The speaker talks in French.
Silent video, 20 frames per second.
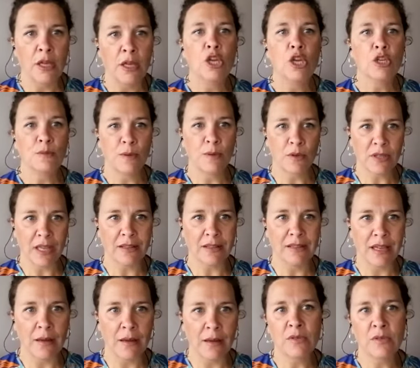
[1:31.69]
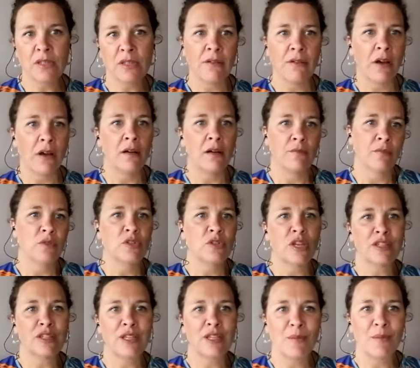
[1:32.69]
Je pense qu'à terme, ça va
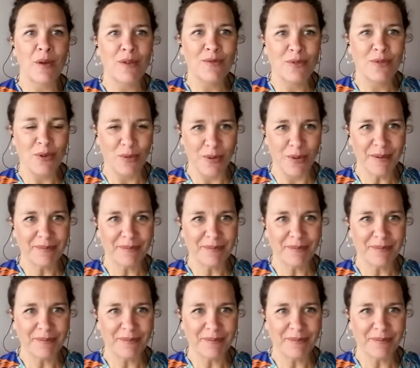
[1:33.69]
certainement évoluer.